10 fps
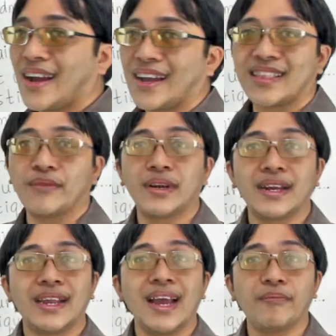Kata
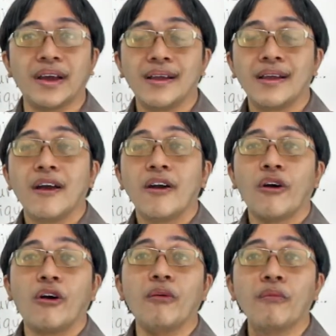bendanya apa?
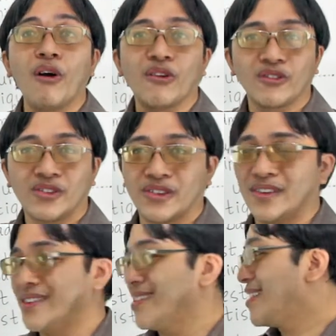Romance.
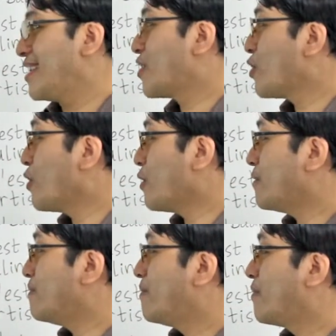Itu loh.
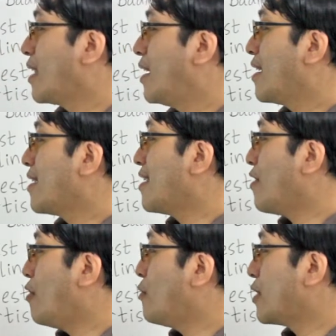
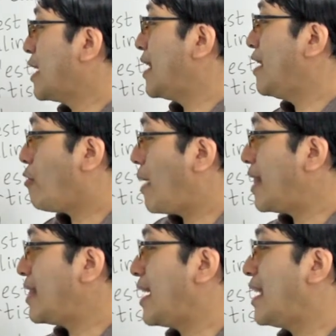Nah, homotik ini
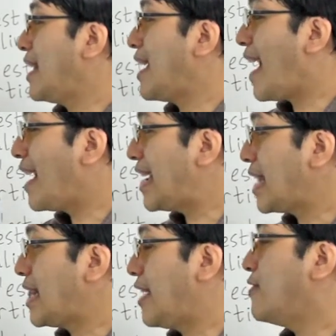romantik ini
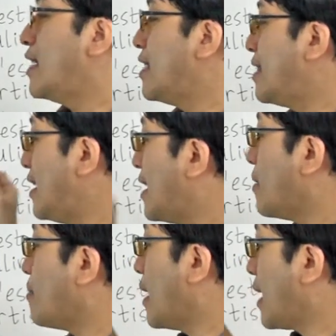adjektif, jadi
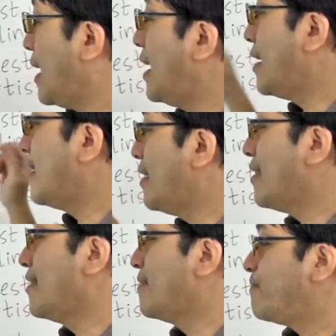tidak pakai
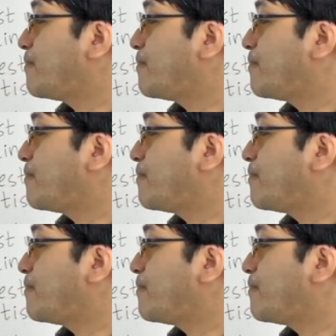the.